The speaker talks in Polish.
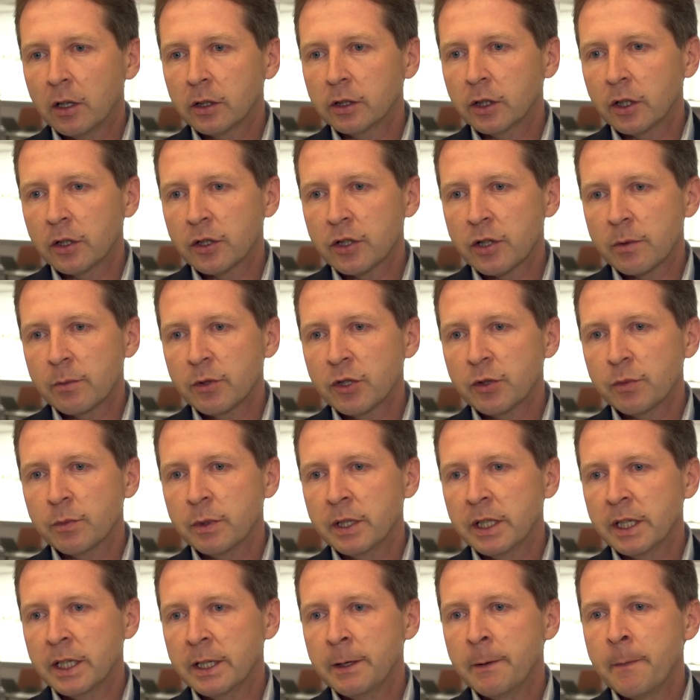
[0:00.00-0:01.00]
o to,
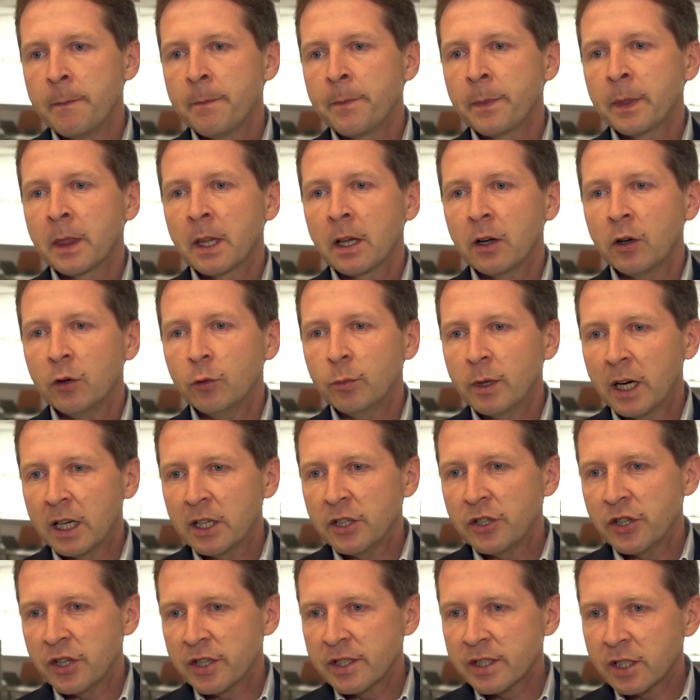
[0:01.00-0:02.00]
żebyśmy
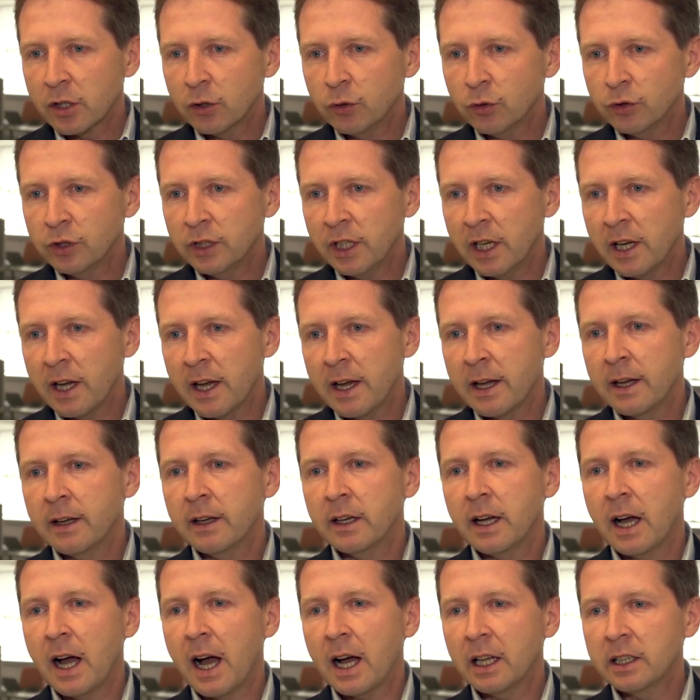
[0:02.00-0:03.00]
ubrali się schludnie,
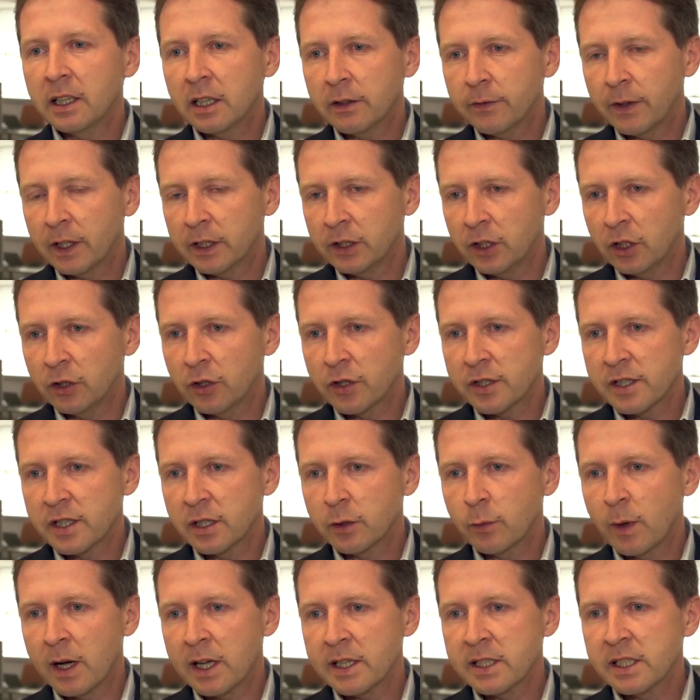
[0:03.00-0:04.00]
adekwatnie do
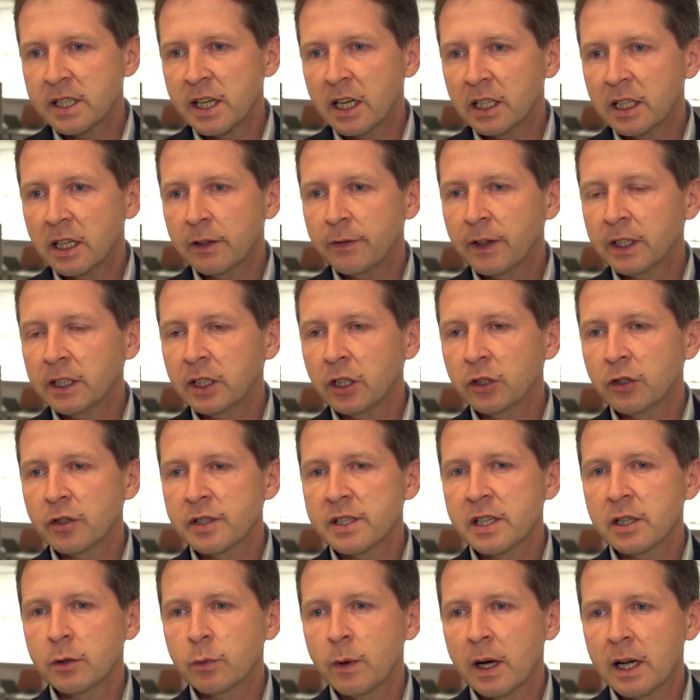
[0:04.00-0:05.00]
sytuacji, adekwatnie do,
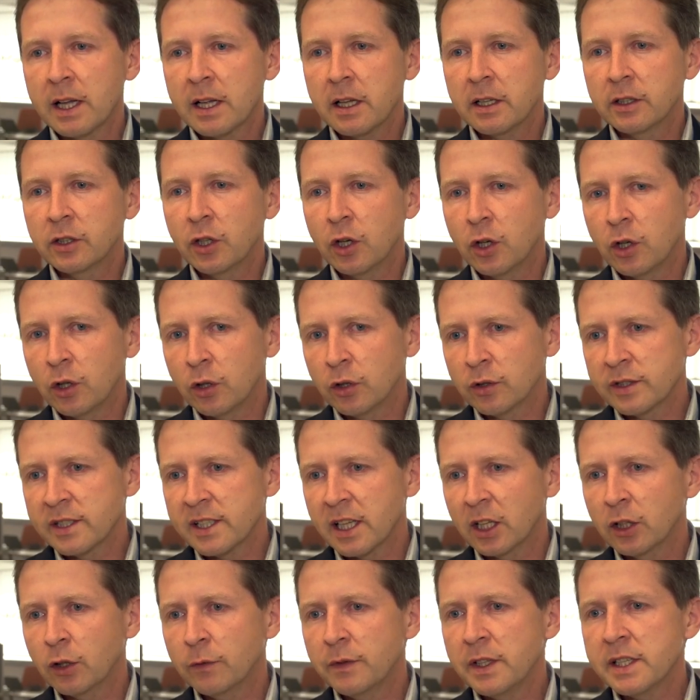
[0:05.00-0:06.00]
sytua- do
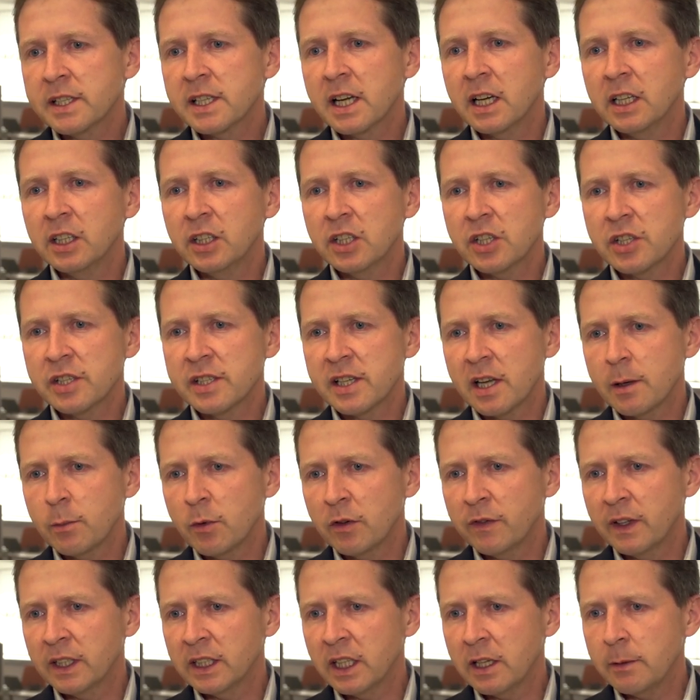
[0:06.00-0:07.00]
stanowiska i też
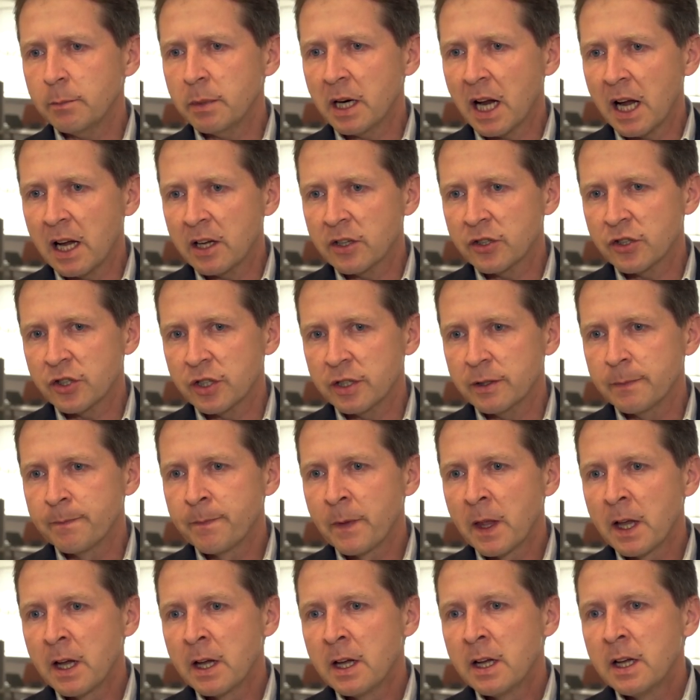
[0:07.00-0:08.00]
zajmowanej branży.
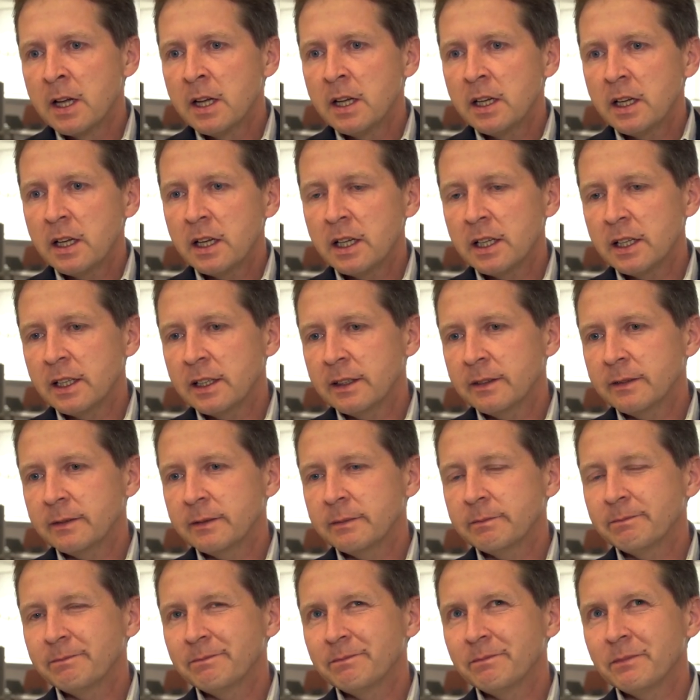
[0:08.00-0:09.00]
E,
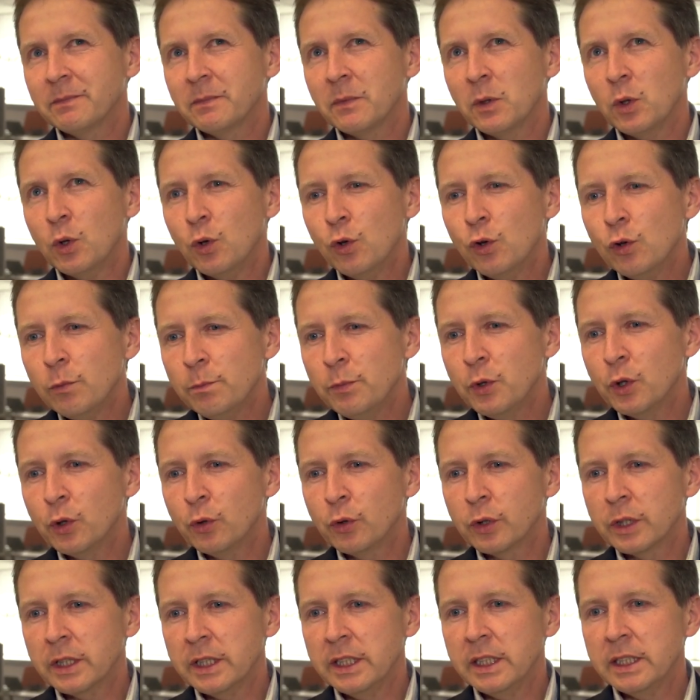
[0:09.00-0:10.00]

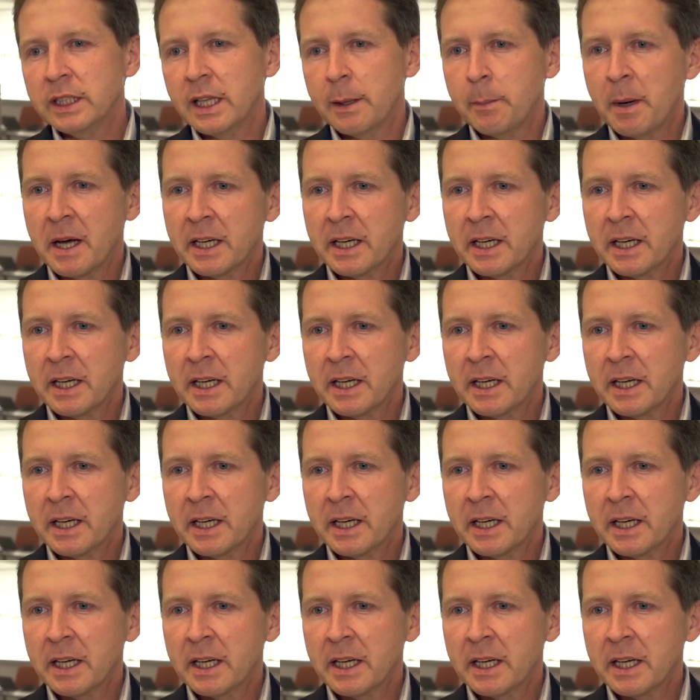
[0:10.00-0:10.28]
ubiór i te